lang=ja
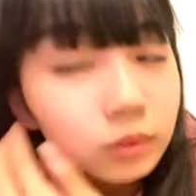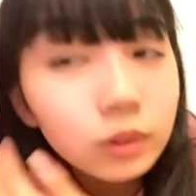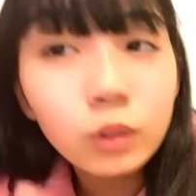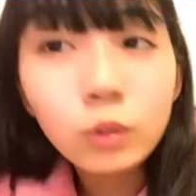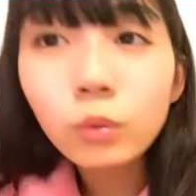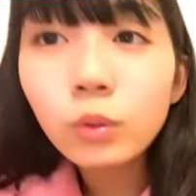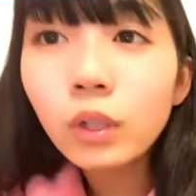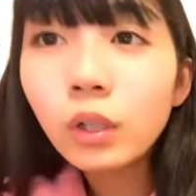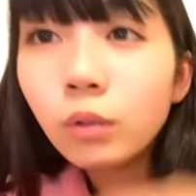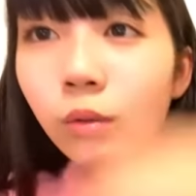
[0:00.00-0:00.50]

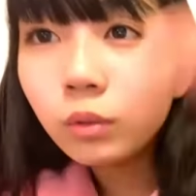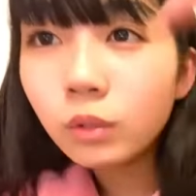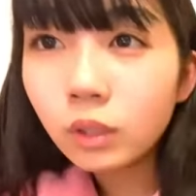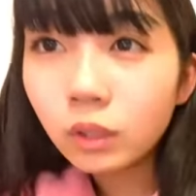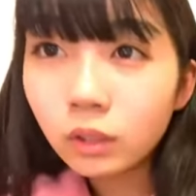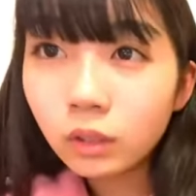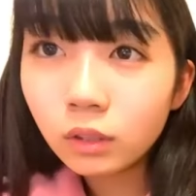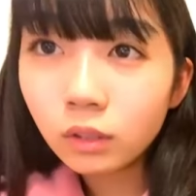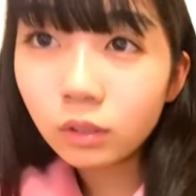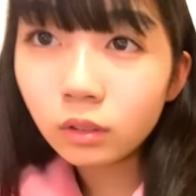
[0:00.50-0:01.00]
人が多
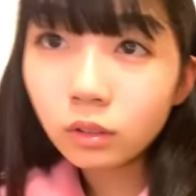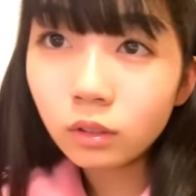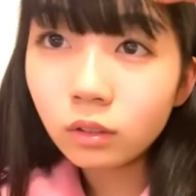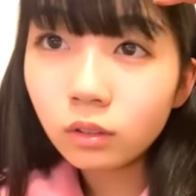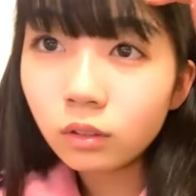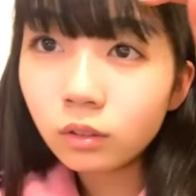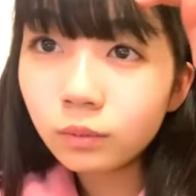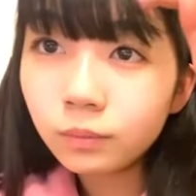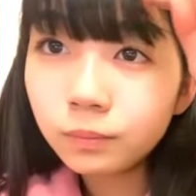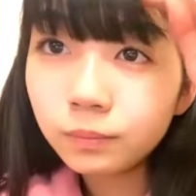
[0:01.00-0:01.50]
かったから、
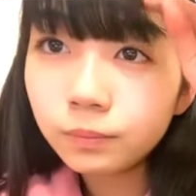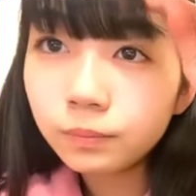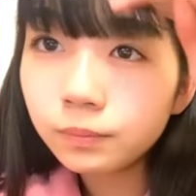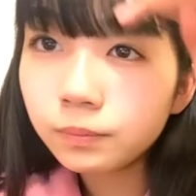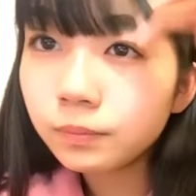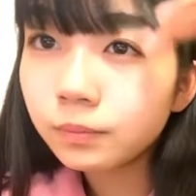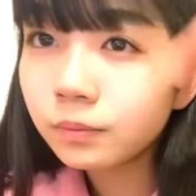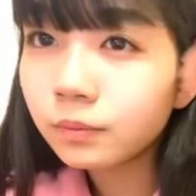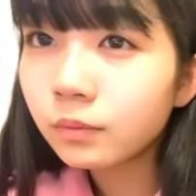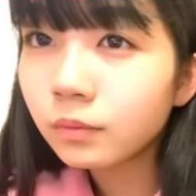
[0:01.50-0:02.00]

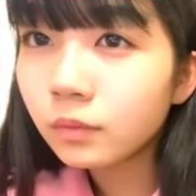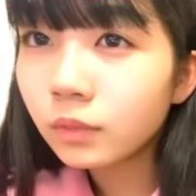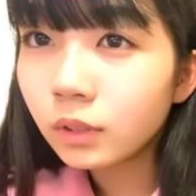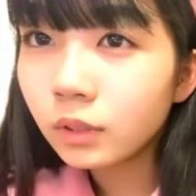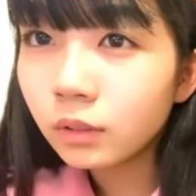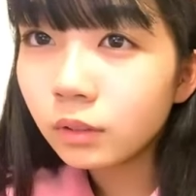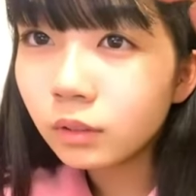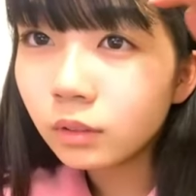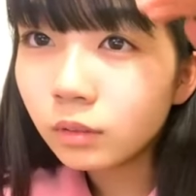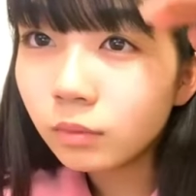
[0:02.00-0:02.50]

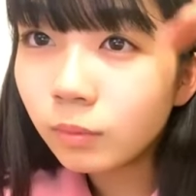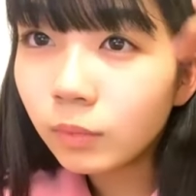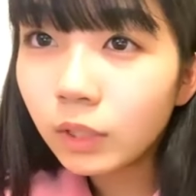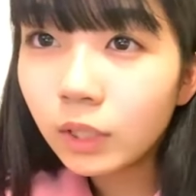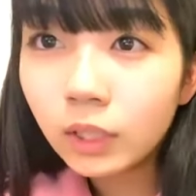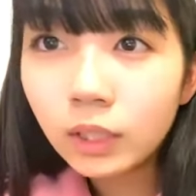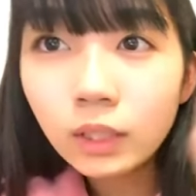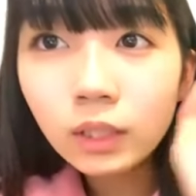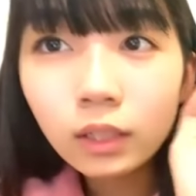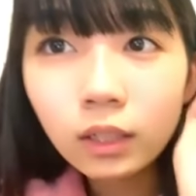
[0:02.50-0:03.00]
まあ、
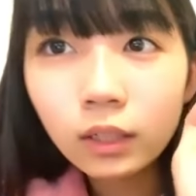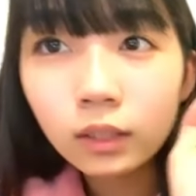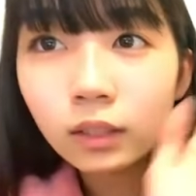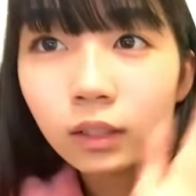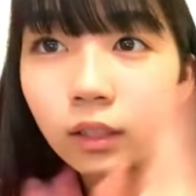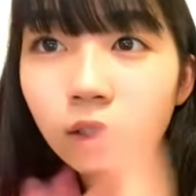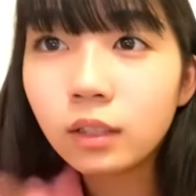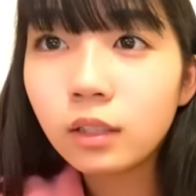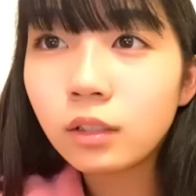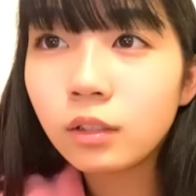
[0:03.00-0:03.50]
できなかっ
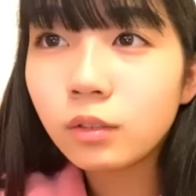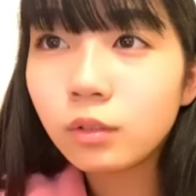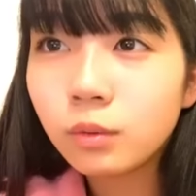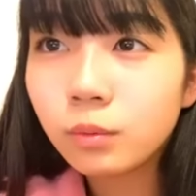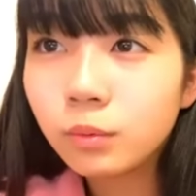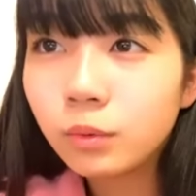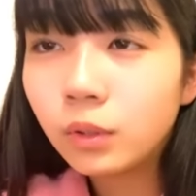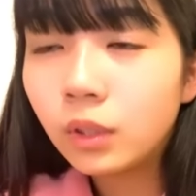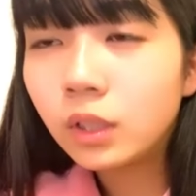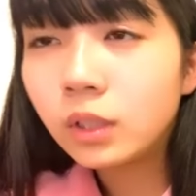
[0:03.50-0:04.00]
たっていうの
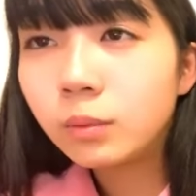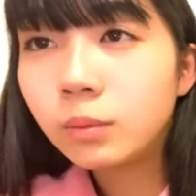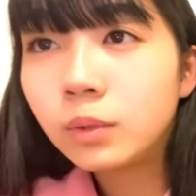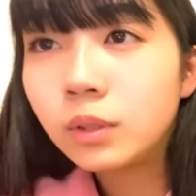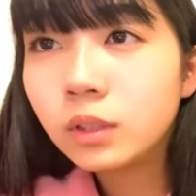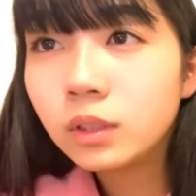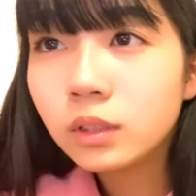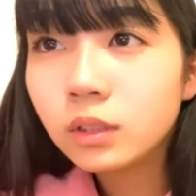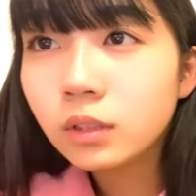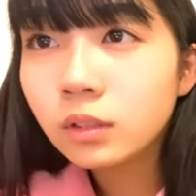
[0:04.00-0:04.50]
もありま
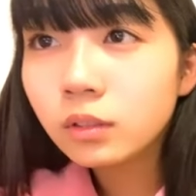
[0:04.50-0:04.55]
す